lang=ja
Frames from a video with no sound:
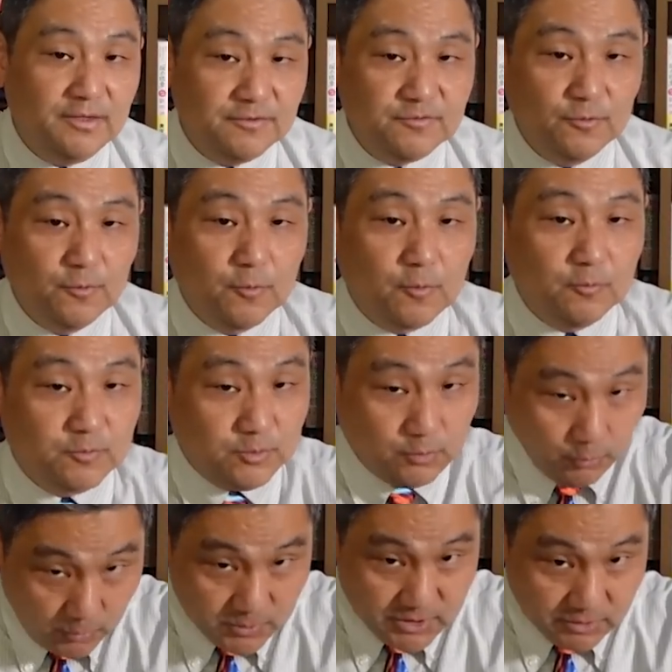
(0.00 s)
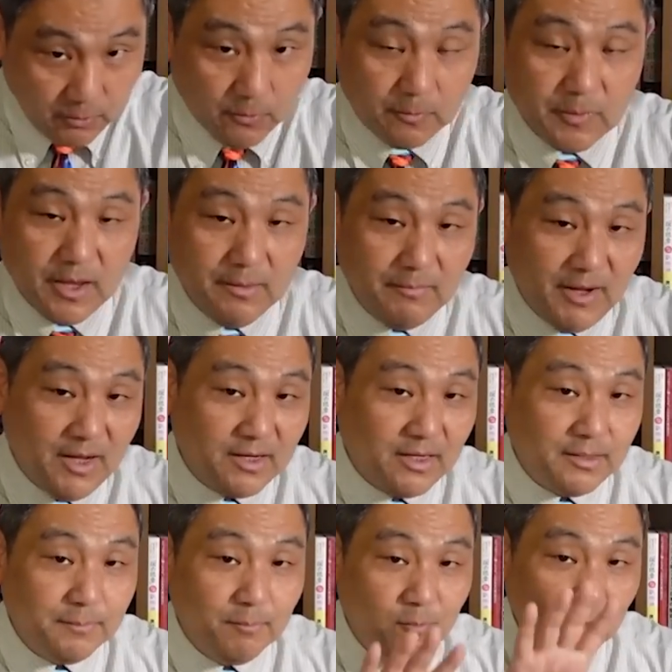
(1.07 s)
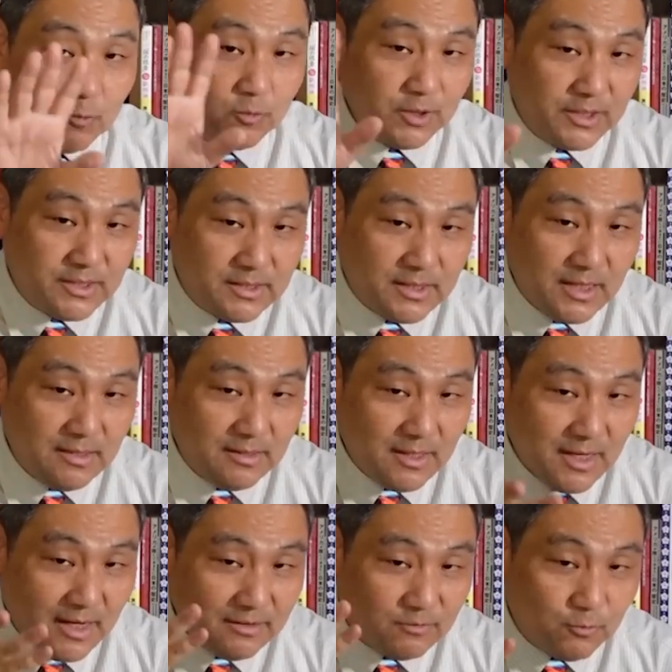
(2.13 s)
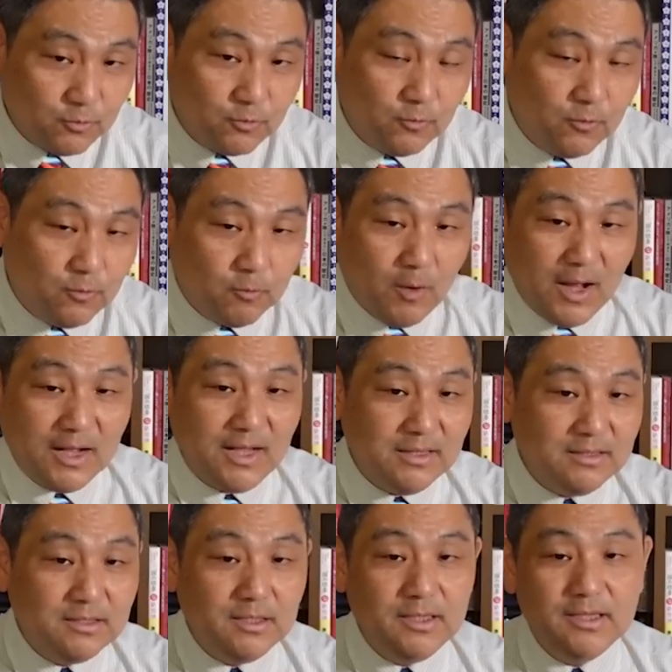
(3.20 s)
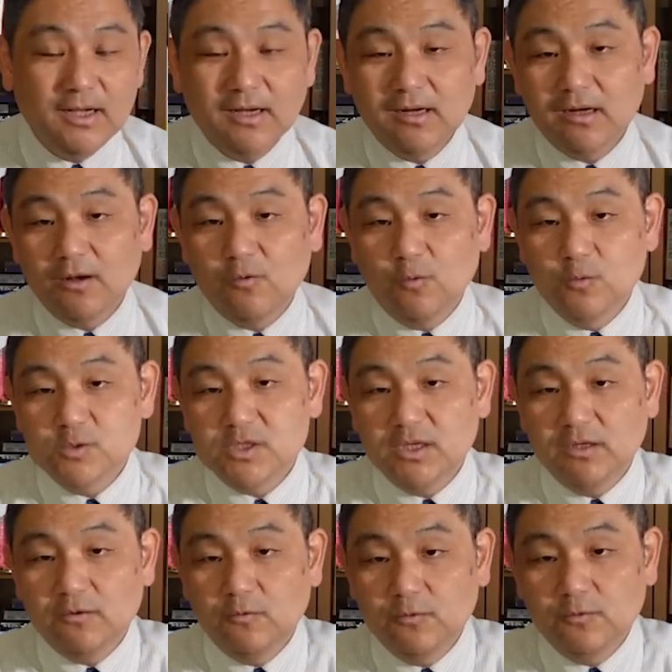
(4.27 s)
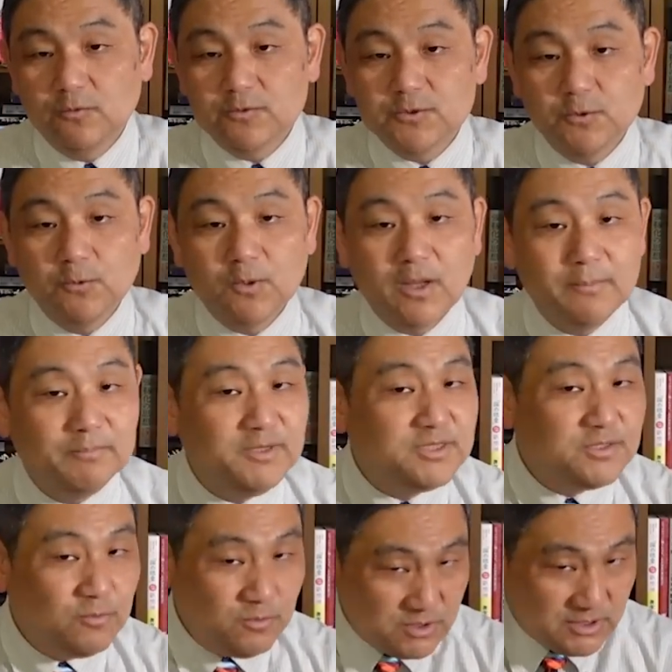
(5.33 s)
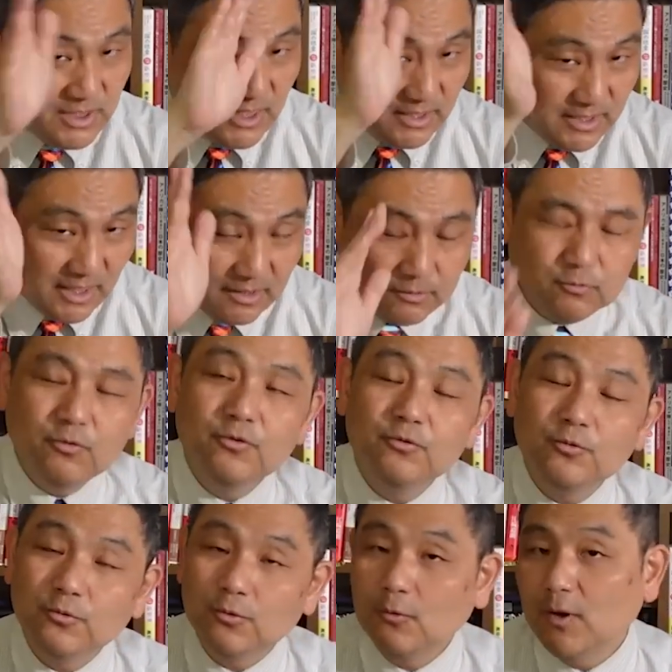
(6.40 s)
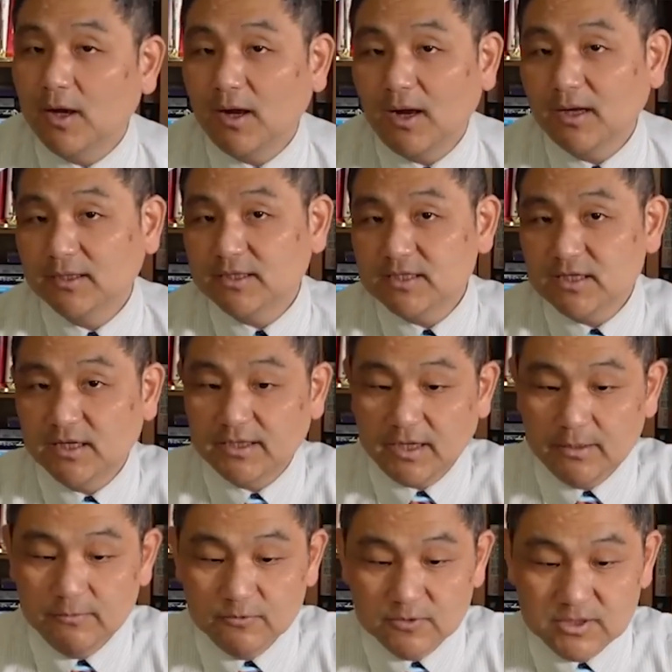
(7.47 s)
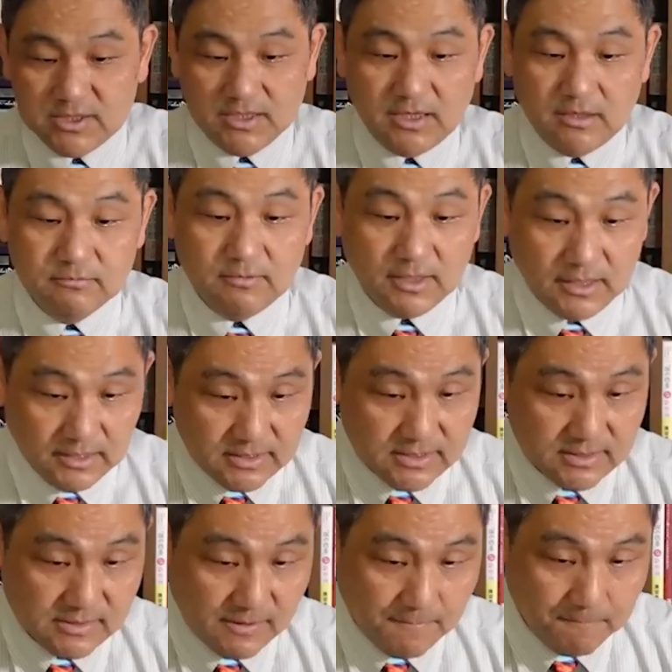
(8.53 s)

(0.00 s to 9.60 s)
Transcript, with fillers: その当時のマーガリンもこれ危険であることを分かっていながら厚生労働省が見過ごしていたというのとは話がだいぶ違うわけです。